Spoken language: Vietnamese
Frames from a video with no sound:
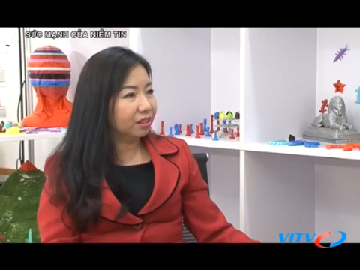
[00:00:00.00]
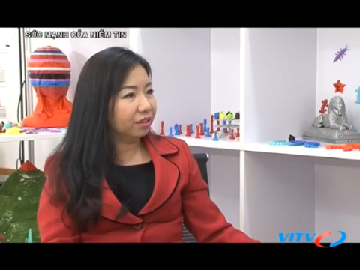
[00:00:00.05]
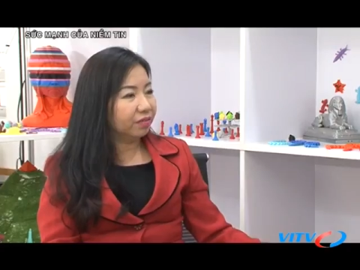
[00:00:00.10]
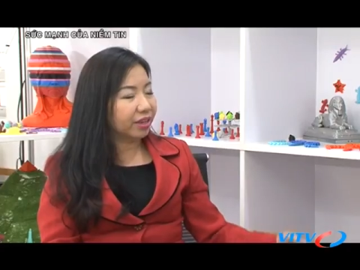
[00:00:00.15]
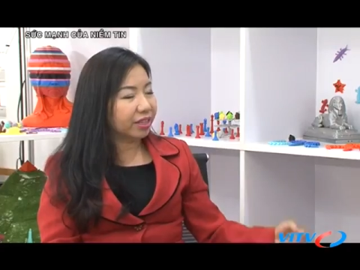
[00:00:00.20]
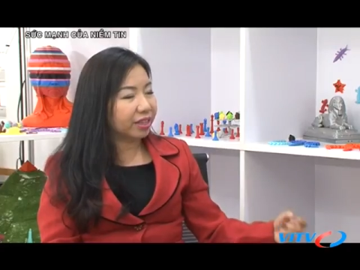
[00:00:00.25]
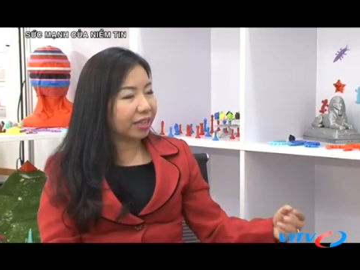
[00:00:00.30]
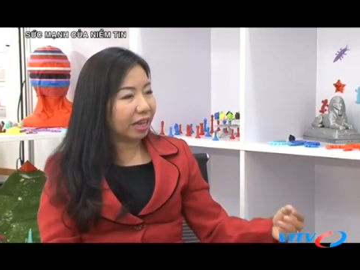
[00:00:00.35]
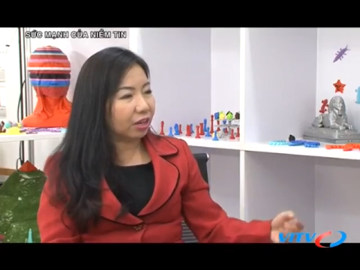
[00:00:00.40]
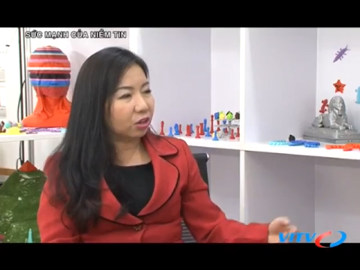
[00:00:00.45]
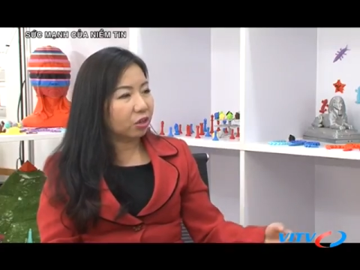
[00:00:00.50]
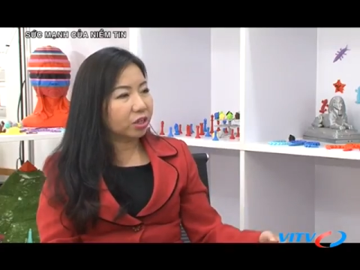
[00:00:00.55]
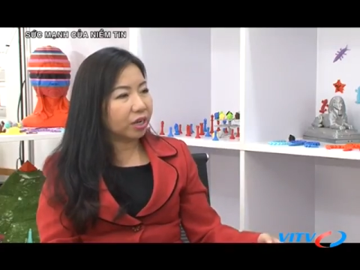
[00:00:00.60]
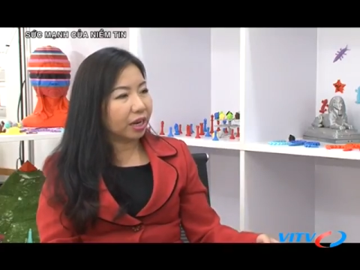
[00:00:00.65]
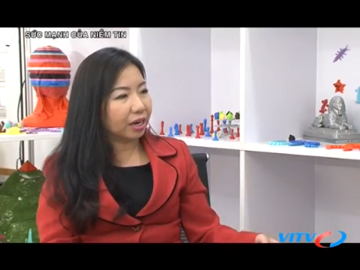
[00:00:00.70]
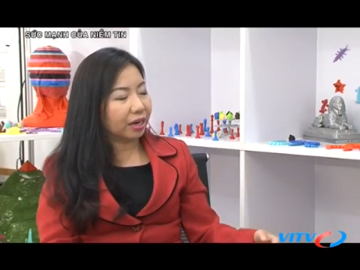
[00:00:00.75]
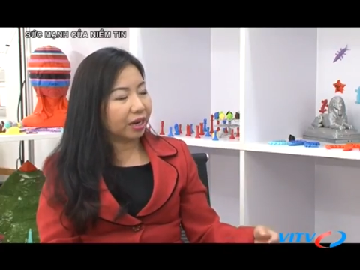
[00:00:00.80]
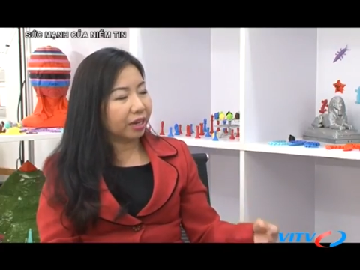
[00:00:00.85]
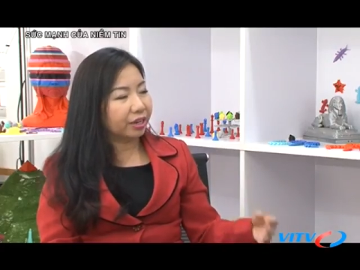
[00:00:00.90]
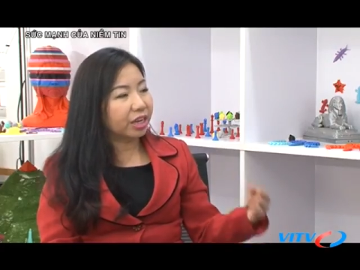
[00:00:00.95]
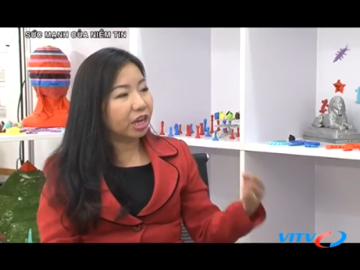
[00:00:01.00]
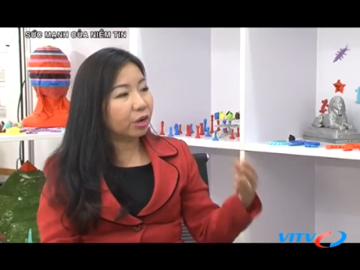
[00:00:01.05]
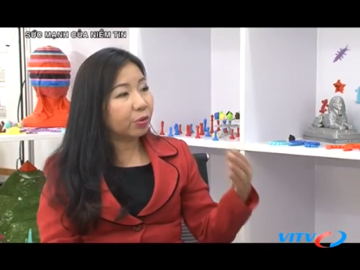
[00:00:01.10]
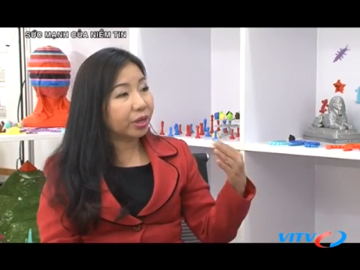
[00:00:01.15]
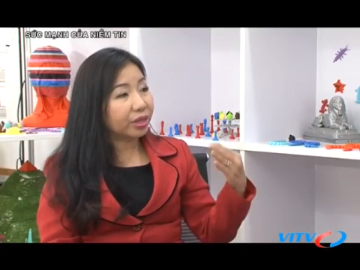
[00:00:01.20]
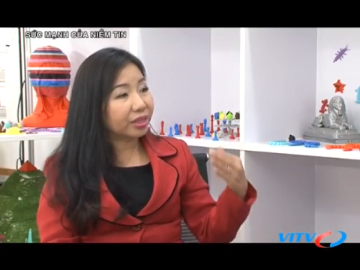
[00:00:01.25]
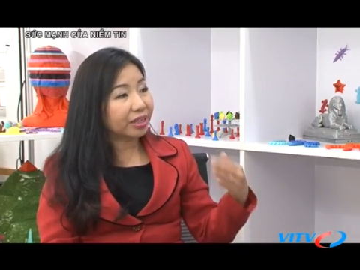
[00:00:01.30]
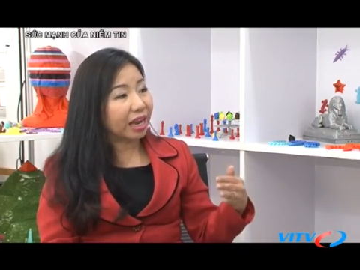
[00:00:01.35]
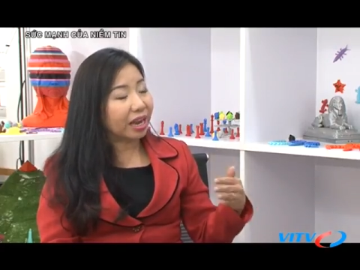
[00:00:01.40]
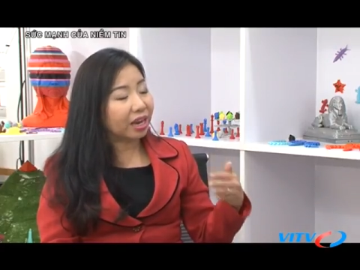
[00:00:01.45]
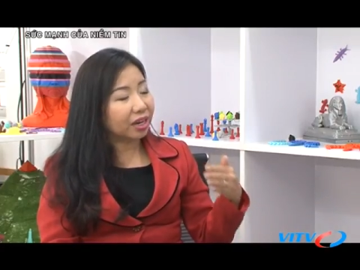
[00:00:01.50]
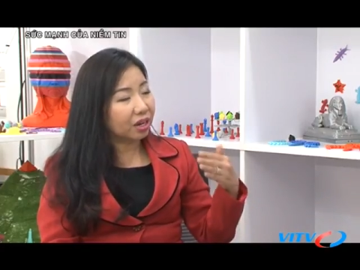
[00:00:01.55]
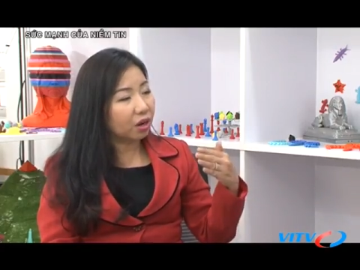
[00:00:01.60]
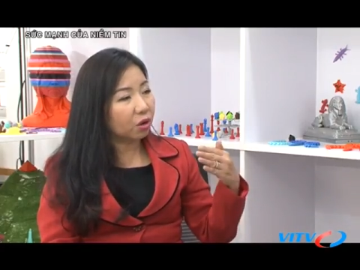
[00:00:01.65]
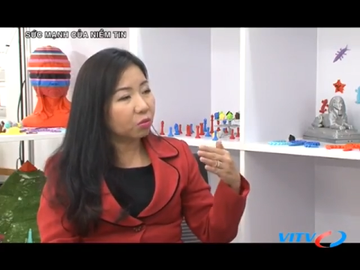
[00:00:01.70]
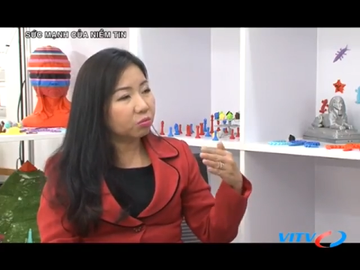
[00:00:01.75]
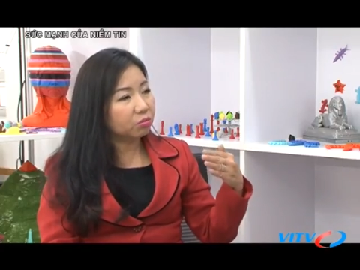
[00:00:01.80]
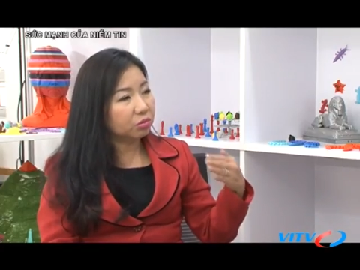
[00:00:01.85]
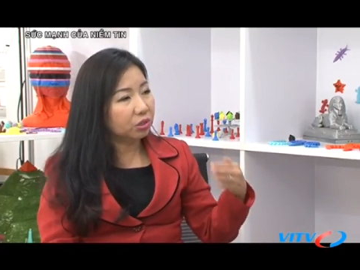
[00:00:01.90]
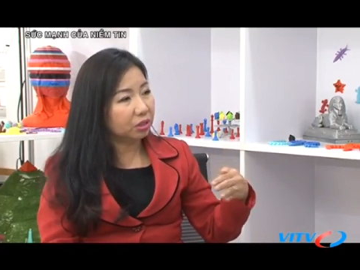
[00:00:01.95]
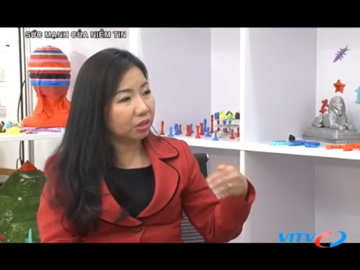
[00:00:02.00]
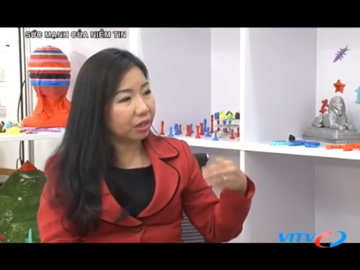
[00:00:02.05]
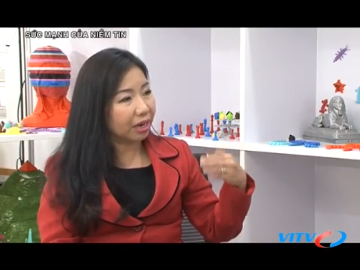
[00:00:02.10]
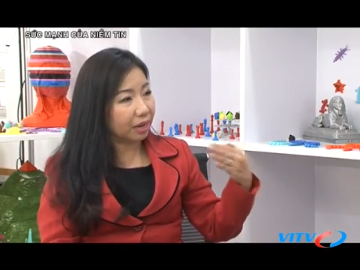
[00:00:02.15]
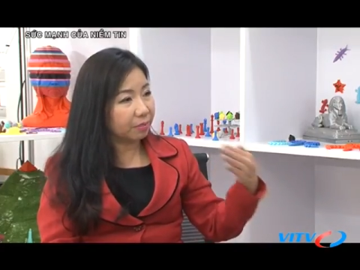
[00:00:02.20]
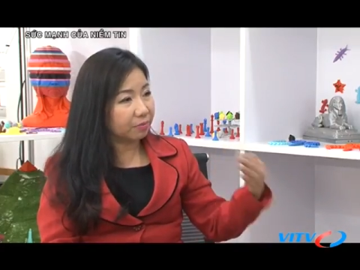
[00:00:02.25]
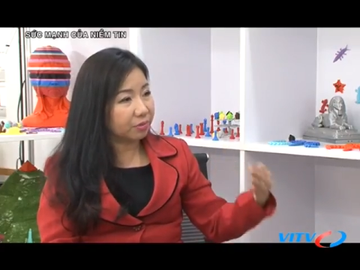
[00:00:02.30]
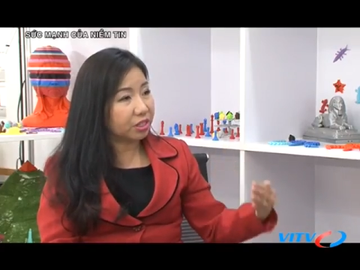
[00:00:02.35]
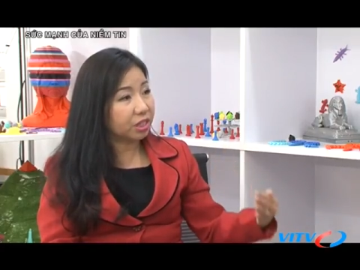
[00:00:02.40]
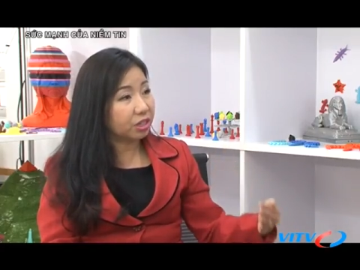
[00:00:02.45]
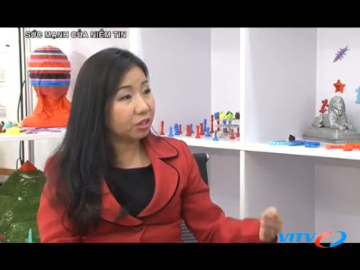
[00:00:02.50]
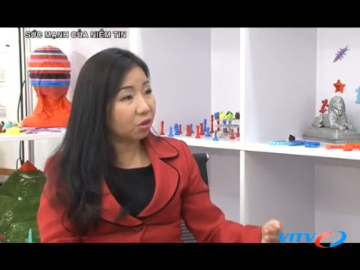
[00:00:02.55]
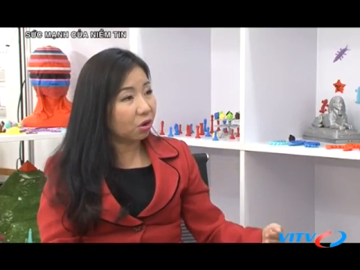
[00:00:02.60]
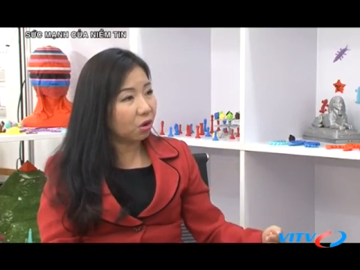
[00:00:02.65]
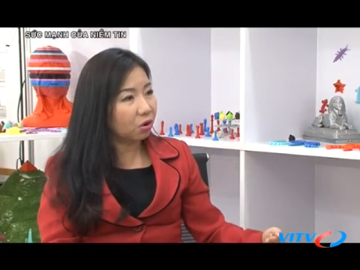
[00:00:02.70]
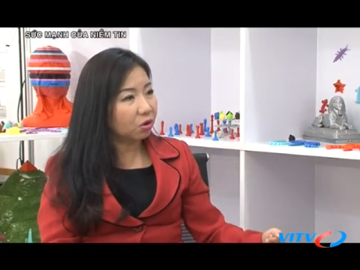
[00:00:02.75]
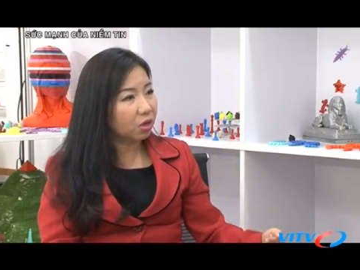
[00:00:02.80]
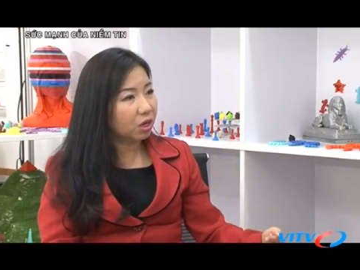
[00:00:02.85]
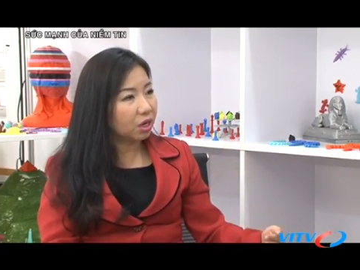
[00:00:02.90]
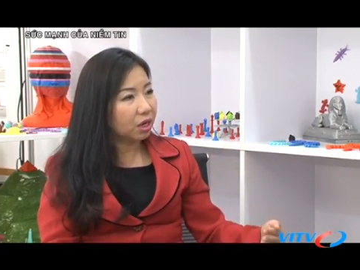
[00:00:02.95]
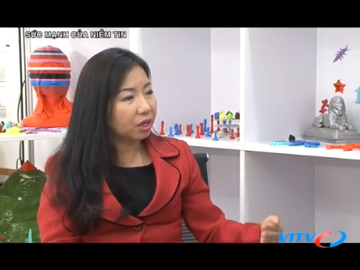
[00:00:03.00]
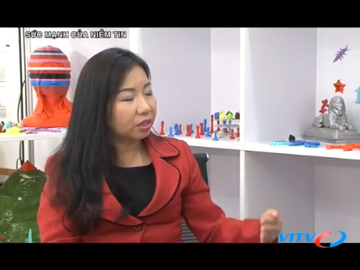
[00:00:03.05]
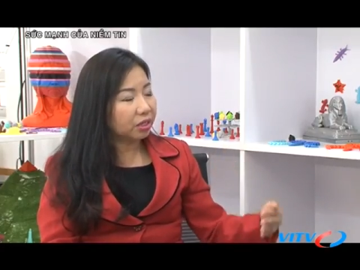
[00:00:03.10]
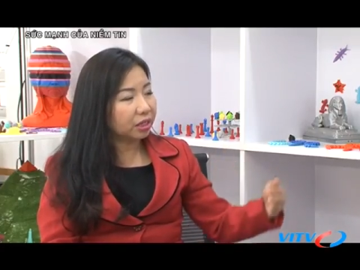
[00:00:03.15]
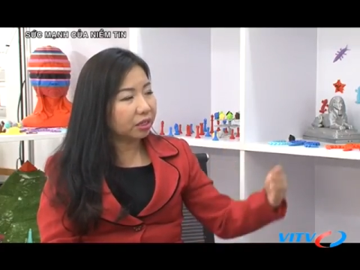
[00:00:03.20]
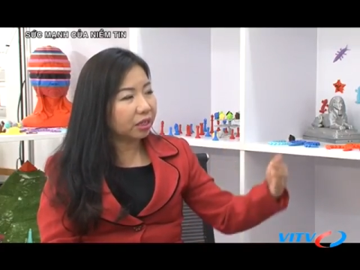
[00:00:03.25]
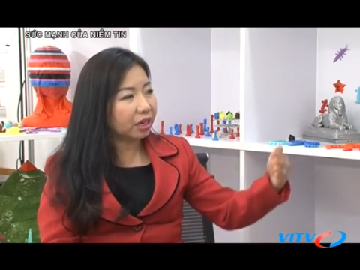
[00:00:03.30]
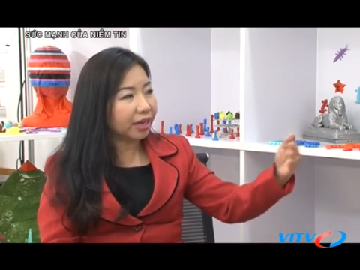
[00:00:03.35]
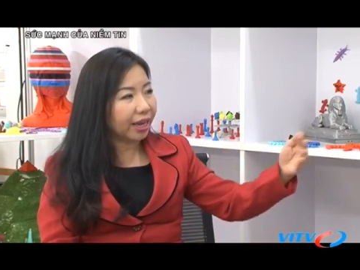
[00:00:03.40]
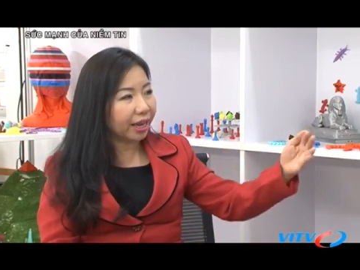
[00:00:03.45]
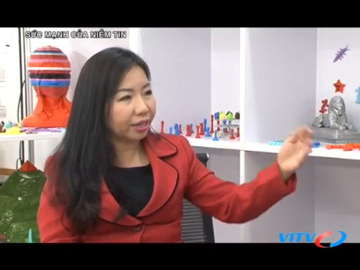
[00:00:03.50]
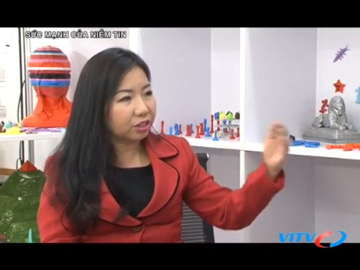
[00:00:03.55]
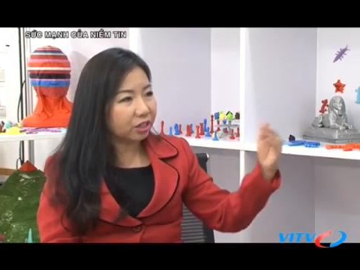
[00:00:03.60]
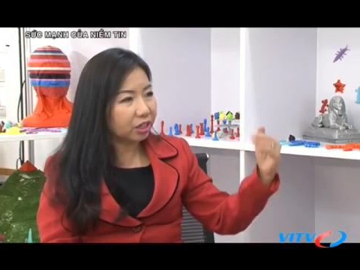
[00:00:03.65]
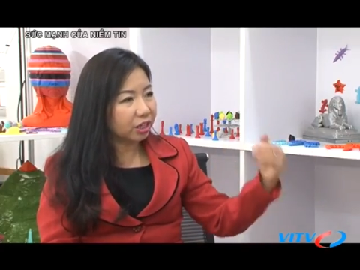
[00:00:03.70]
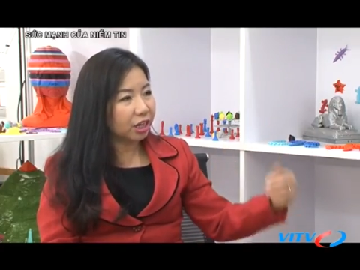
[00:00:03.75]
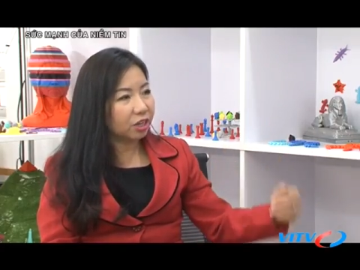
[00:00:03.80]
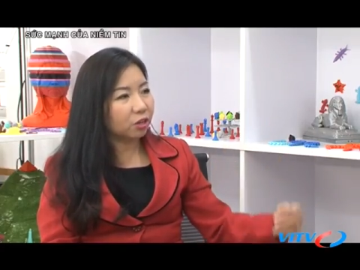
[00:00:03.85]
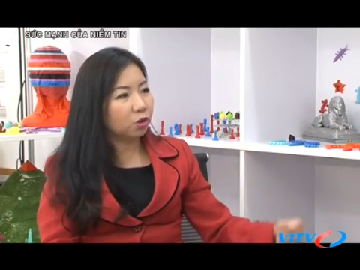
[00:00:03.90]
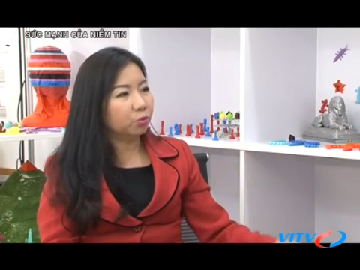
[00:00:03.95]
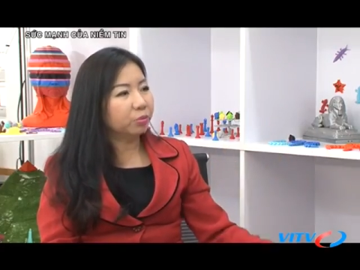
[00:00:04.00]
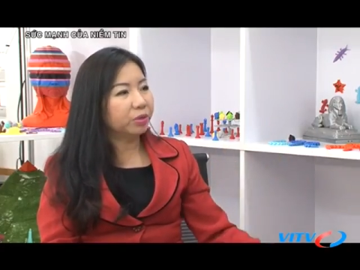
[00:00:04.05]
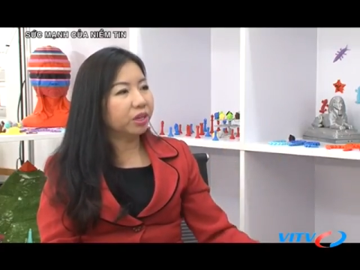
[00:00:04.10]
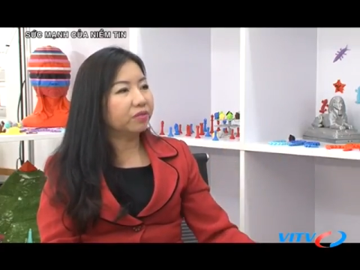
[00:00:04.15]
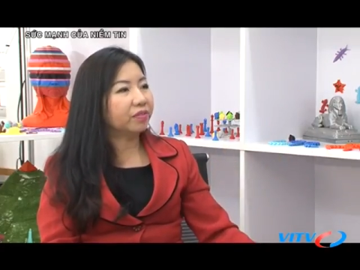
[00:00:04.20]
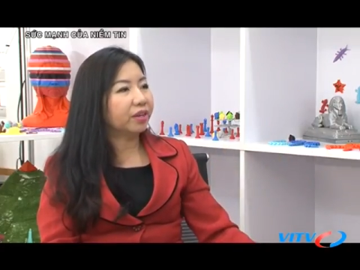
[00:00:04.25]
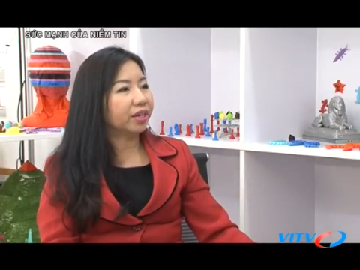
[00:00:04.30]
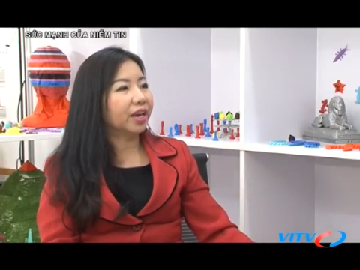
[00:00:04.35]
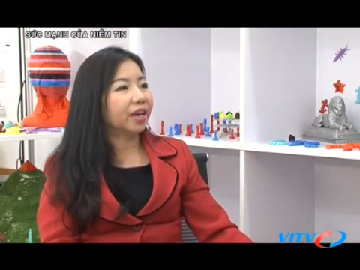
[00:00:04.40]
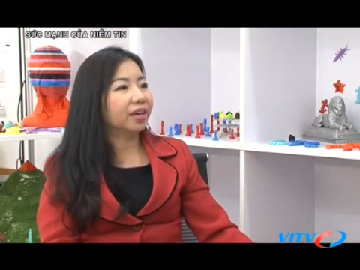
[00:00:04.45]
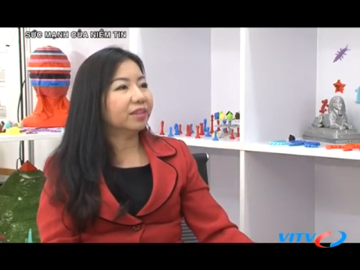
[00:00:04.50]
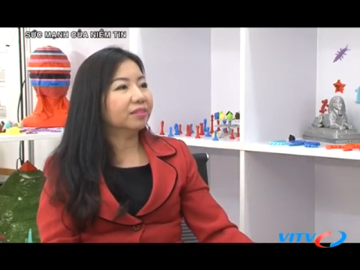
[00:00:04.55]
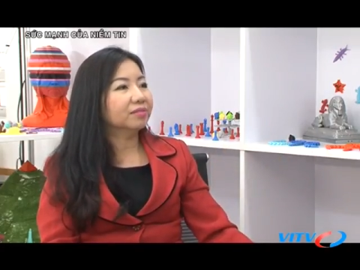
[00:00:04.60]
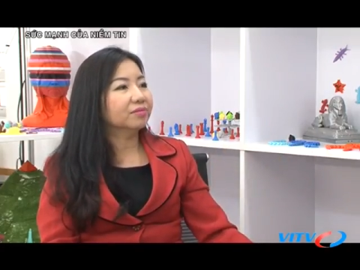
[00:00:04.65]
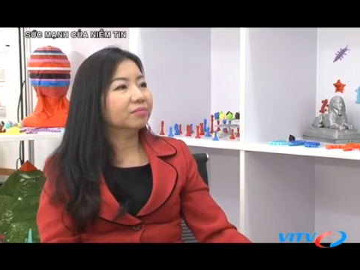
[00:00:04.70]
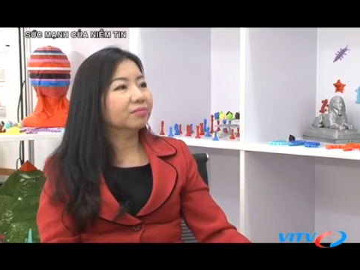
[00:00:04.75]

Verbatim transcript: và anh ta nói rằng là nếu anh ta không được làm CEO thì tất cả những người kia cũng nghỉ việc hết